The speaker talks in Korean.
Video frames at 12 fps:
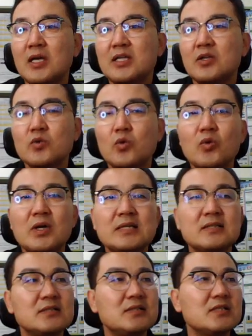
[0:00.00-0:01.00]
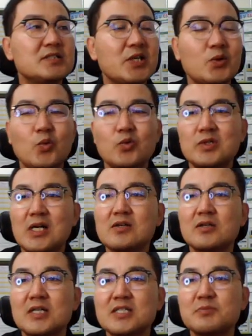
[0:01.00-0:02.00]
이런 공간들을 제공을 할
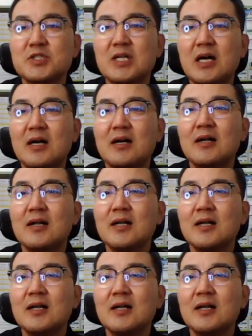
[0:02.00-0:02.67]
것 같습니다.